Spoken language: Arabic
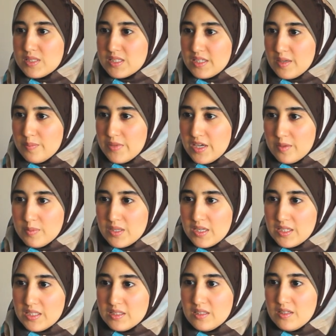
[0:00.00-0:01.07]
بس كميه
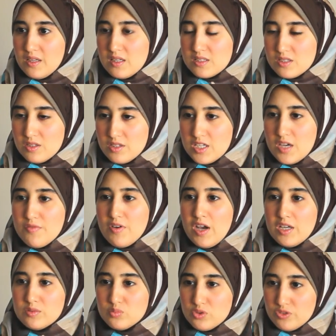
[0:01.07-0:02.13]
كبيره جدا على الصينيه
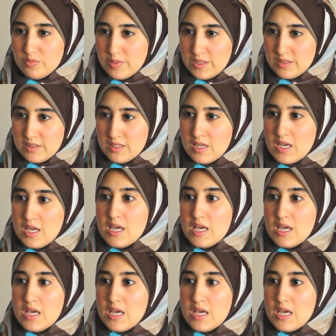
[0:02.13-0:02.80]
فهتبوظ مني